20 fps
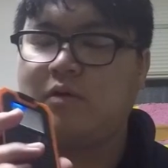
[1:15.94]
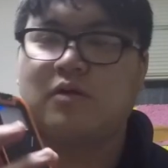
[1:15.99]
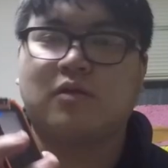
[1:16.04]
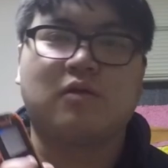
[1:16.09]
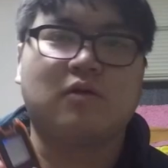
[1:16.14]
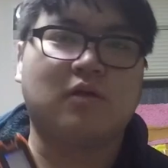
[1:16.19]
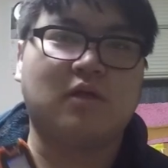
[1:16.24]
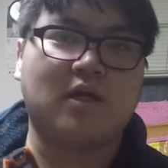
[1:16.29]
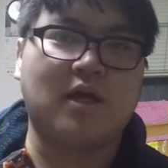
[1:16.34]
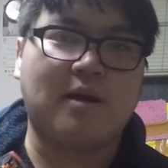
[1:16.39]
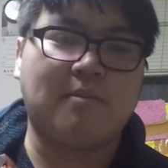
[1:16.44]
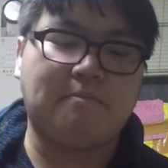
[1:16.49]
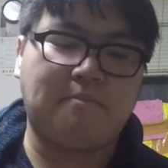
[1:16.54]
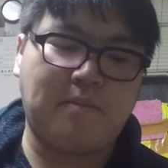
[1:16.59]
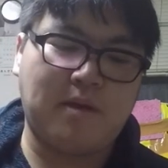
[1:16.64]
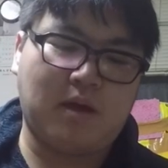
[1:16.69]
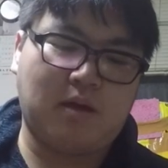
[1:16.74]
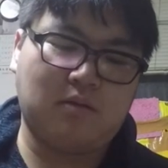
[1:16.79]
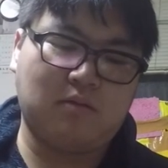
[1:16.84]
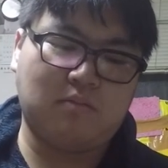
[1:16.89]
ルトに
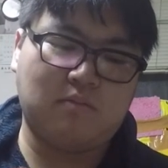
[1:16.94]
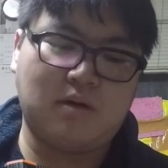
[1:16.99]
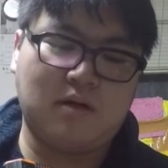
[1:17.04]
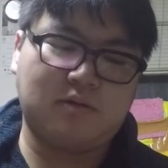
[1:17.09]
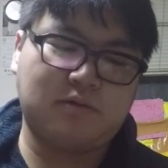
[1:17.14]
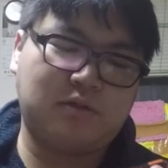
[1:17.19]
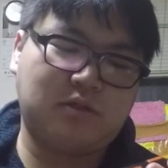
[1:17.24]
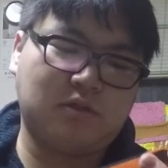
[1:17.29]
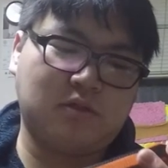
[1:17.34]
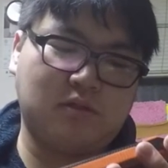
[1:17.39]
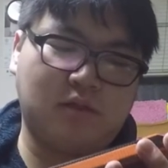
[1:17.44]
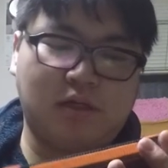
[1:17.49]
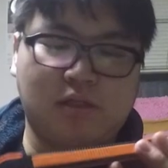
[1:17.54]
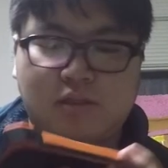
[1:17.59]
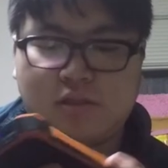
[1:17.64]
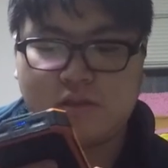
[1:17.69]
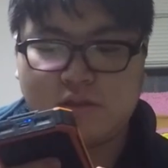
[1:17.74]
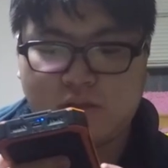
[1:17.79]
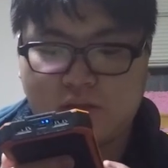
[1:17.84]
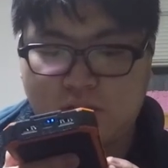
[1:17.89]
アンペア の、まあ普通のや
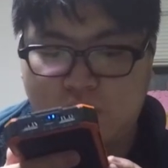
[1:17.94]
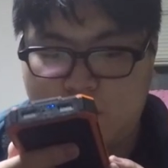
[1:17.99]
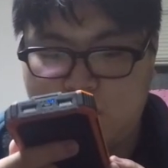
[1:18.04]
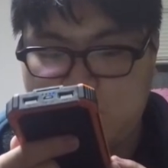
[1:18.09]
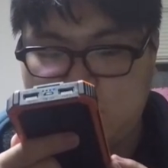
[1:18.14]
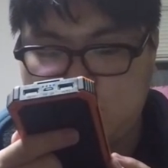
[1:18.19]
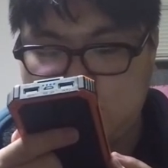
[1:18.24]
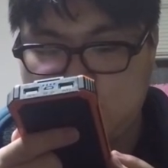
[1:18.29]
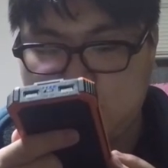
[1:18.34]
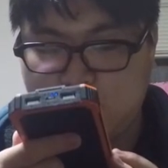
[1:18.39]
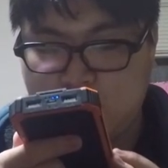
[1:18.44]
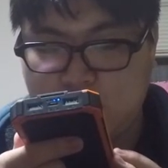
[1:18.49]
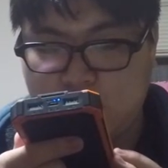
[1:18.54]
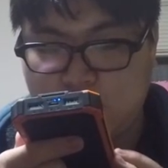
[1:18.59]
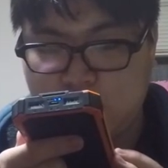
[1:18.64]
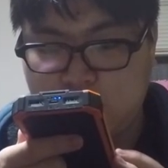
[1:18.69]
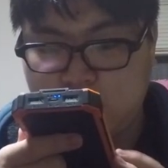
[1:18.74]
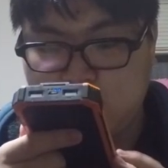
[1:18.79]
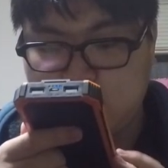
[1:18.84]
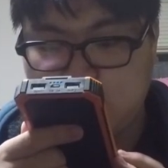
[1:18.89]
つですね。いちま
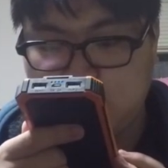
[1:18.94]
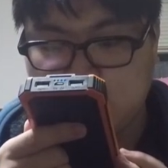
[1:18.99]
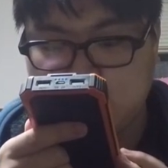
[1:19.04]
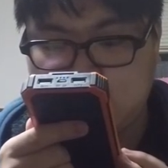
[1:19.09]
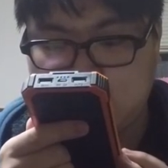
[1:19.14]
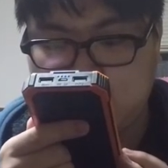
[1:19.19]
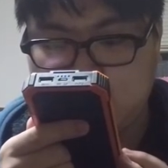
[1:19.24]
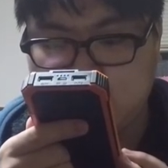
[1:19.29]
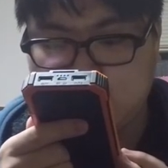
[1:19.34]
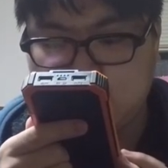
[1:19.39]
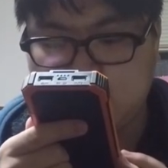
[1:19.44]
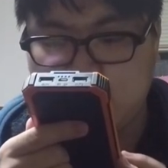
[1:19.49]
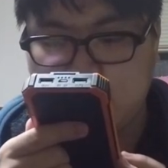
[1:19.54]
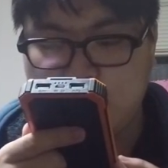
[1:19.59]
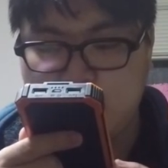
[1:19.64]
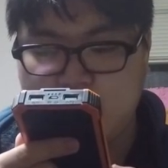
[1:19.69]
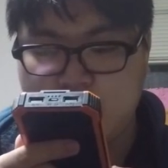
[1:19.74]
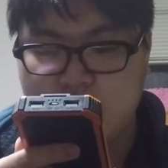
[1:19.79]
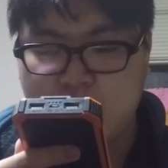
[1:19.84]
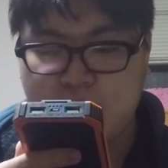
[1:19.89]
んろくせん
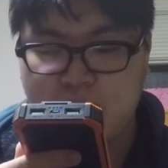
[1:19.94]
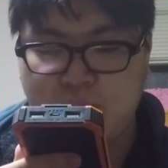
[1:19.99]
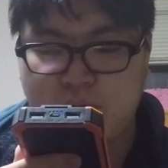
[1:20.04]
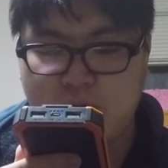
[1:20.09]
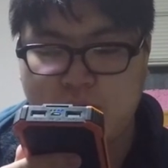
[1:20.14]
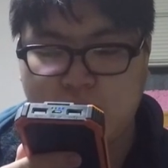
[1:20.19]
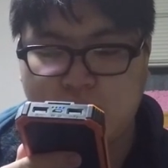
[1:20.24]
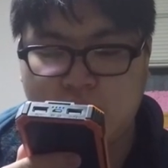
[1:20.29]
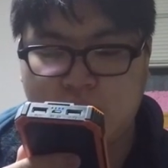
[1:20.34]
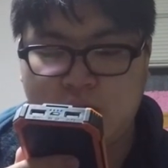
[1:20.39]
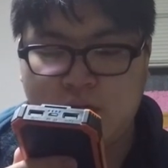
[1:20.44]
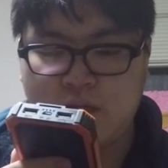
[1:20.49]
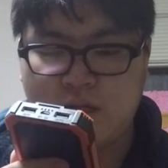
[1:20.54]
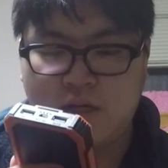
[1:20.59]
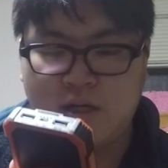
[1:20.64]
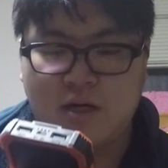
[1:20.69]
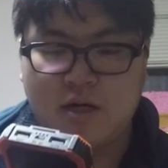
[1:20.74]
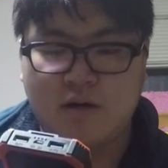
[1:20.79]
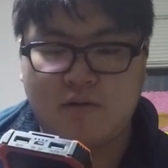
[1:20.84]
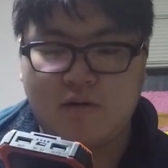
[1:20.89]
ミリアンペア
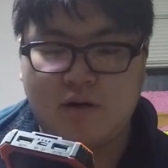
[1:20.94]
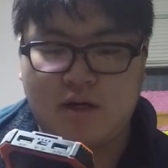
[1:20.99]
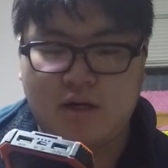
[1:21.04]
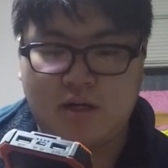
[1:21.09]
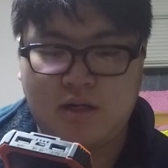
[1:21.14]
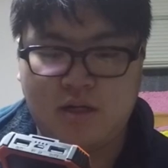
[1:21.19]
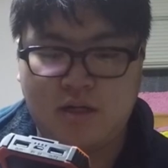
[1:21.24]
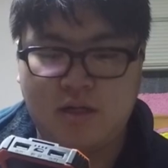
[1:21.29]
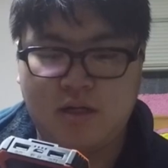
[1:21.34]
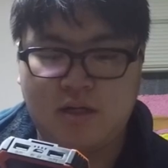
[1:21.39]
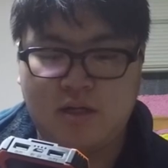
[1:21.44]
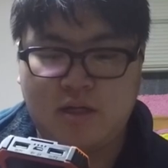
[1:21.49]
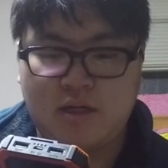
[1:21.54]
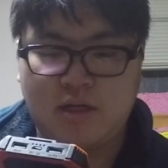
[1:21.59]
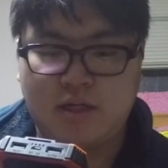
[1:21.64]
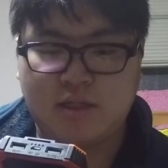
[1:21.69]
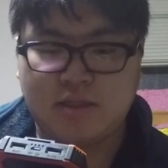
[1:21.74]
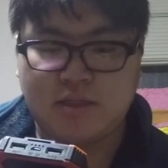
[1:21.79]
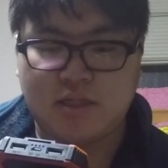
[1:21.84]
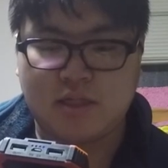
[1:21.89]

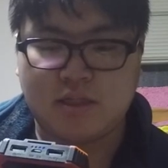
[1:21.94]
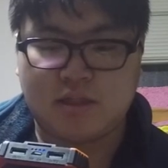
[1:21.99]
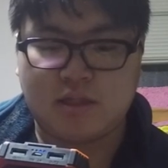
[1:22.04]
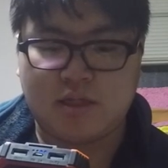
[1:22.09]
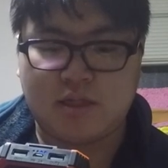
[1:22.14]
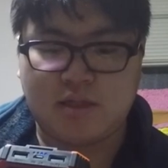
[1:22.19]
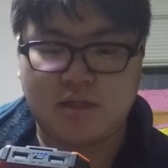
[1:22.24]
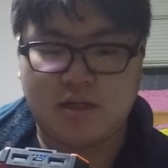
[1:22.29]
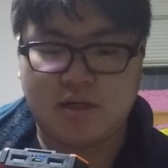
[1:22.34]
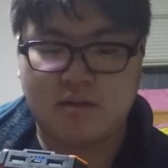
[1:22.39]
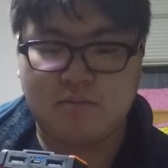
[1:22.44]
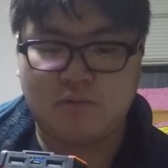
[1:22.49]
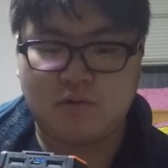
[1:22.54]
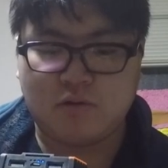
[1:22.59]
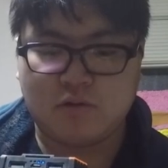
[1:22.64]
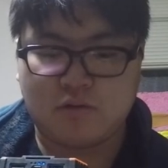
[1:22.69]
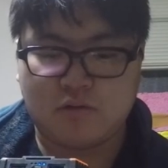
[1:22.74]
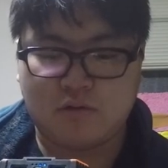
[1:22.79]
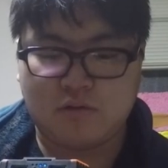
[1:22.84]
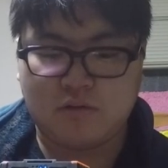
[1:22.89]
アワー、さんてんなな
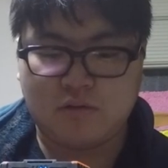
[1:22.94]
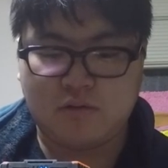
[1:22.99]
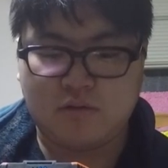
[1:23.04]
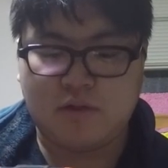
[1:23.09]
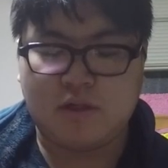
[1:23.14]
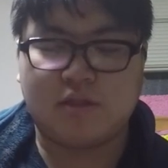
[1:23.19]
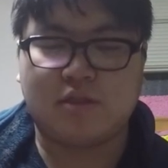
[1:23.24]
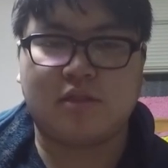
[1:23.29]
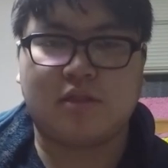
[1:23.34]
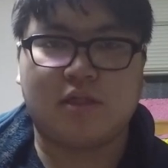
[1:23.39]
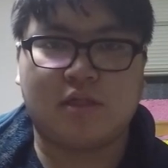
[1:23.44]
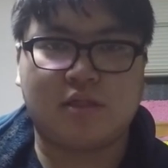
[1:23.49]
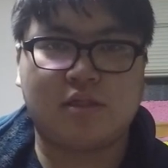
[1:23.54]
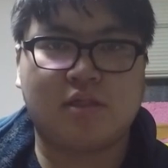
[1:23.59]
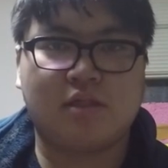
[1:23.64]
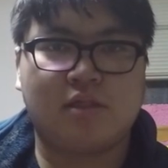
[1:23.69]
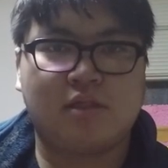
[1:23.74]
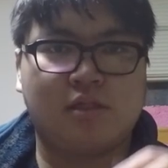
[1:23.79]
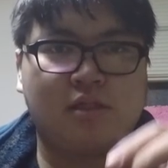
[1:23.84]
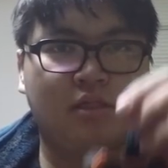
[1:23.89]
ボルトのやつで
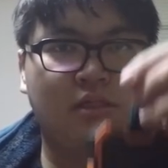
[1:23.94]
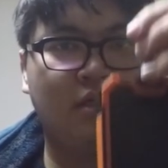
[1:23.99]
す。